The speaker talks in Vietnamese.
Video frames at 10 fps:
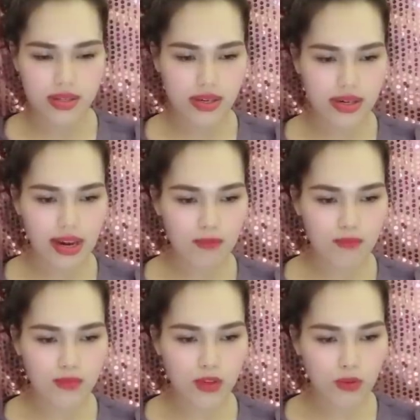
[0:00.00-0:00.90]
Thực
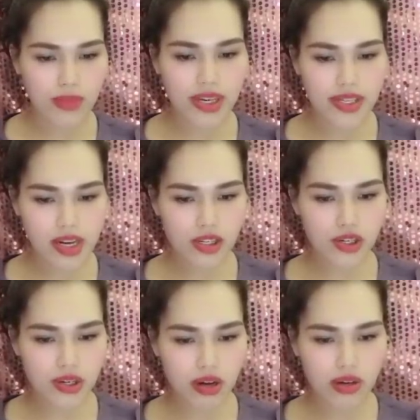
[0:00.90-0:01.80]
lòng tôi cũng thấy tiếc
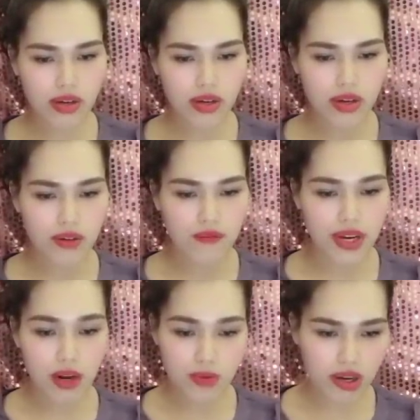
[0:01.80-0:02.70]
cho nó,
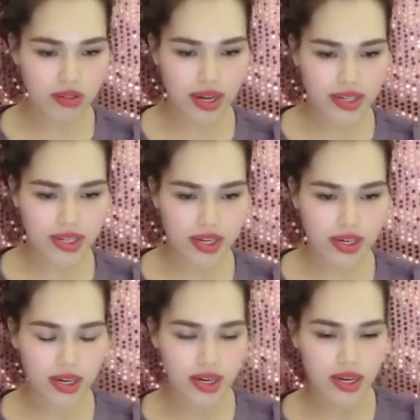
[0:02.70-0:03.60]
vì nó học giỏi toàn diện,
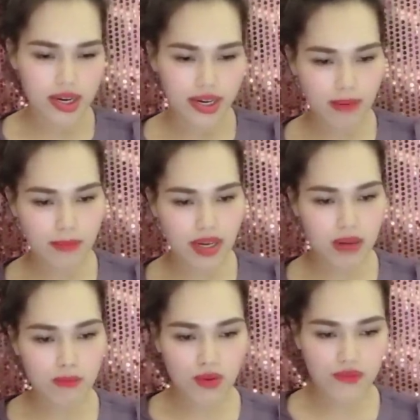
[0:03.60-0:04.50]
đặc biệt
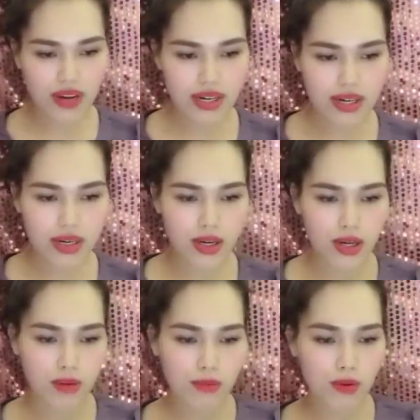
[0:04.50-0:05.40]
là môn văn,
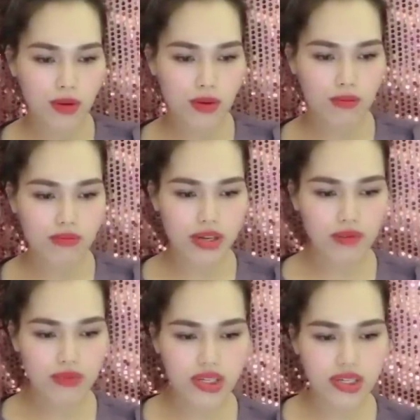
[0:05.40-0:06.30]
mà cuối cùng thì
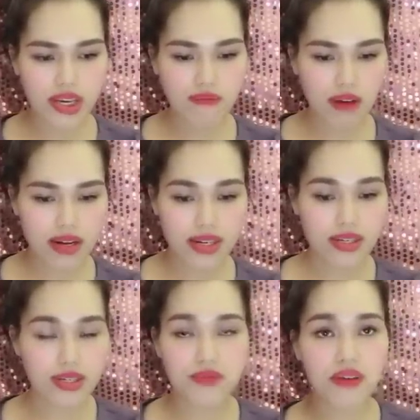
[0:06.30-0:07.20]
cũng chỉ thi vào các
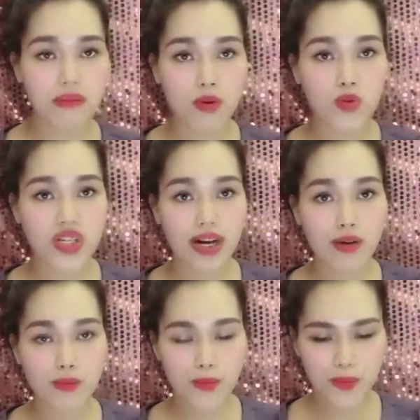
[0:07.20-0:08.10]
đẳng sư phạm mẫu giáo.
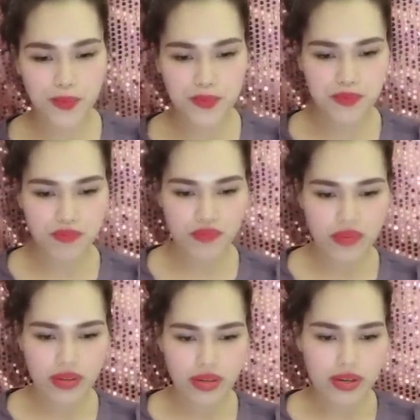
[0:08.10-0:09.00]

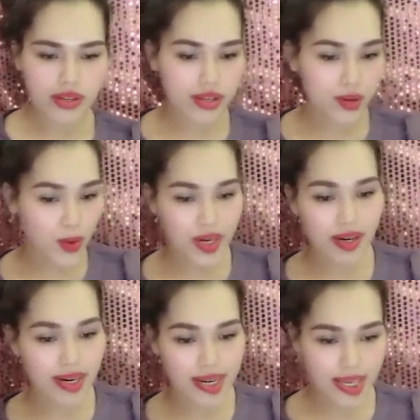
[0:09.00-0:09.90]
Nhưng cuộc
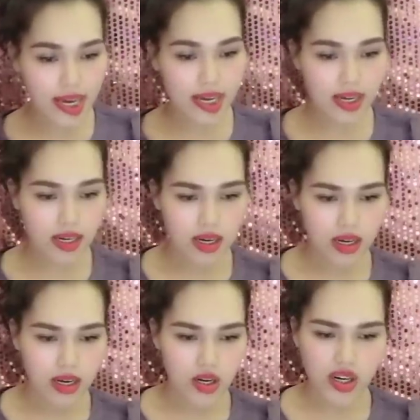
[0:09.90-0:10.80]
đời là thế,
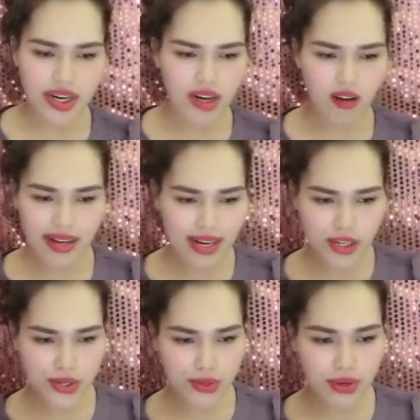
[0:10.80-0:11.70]
nó gây khó
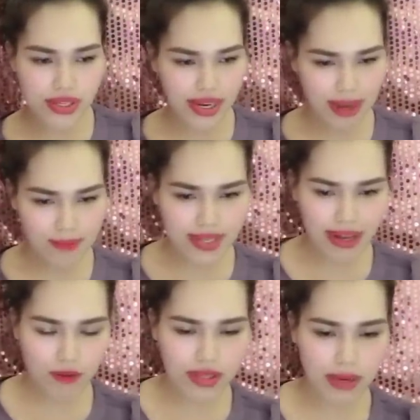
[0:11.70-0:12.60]
khăn cho tôi thì làm
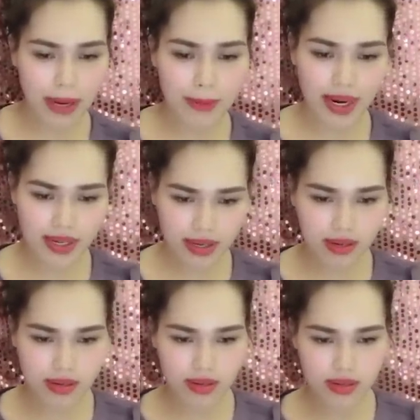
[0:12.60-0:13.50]
sao có thể may mắn
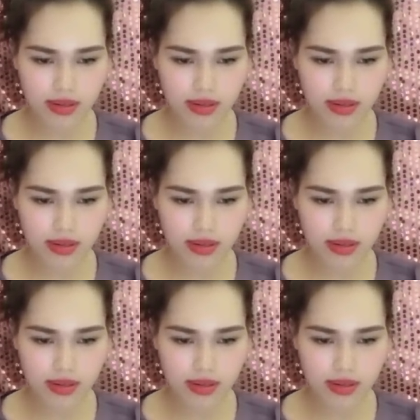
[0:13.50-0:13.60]
được.